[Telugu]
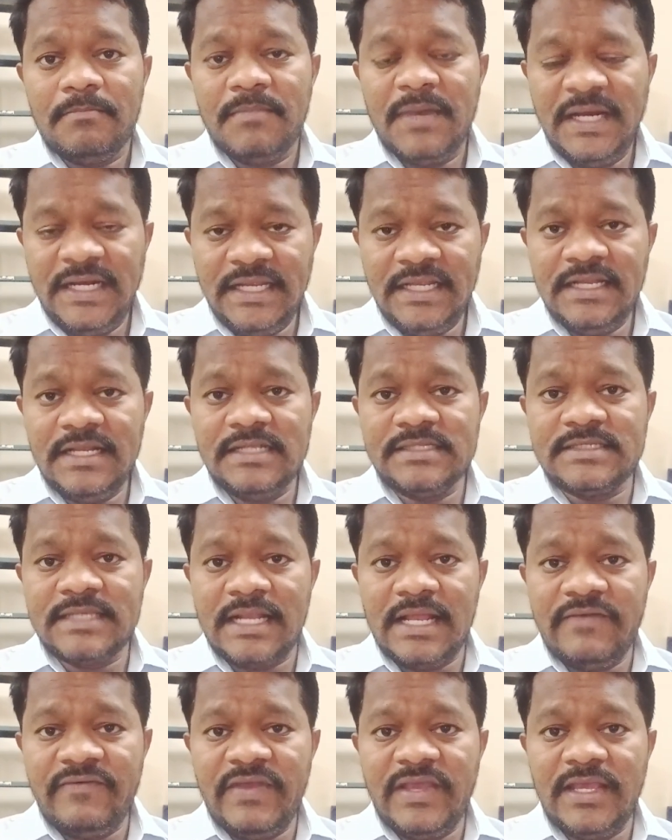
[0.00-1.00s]
మెటీరియల్స్
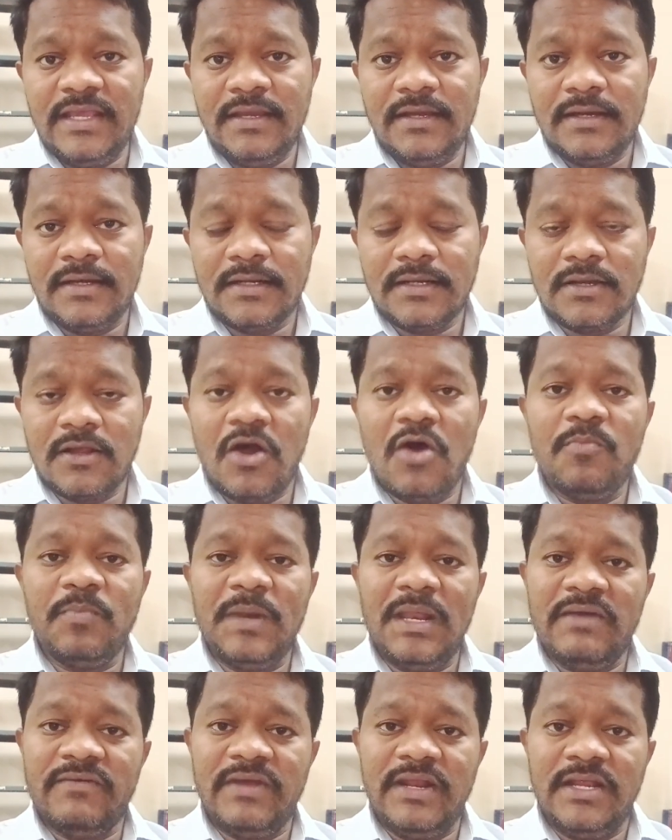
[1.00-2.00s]
అనేవి టాప్
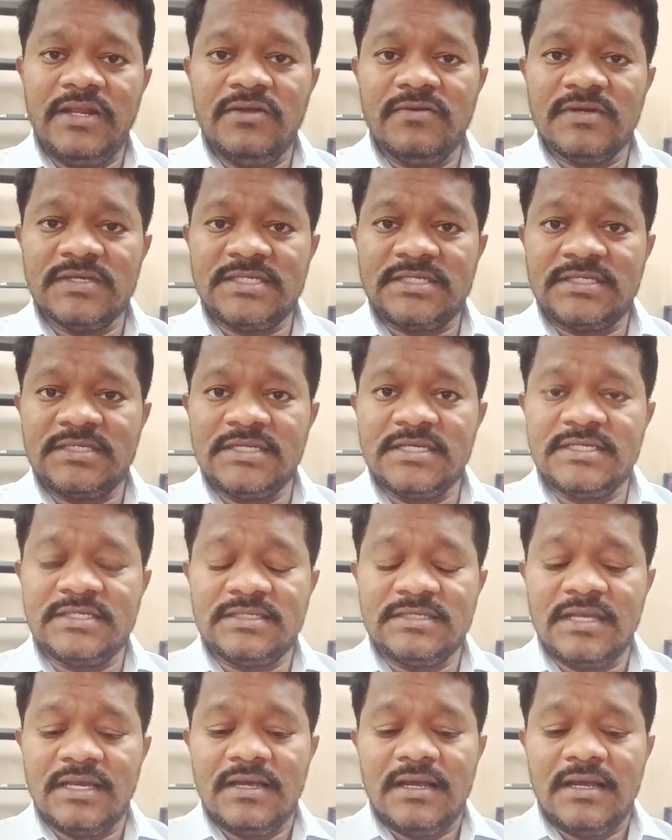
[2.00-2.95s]
లెవెల్ యూనివర్సిటీస్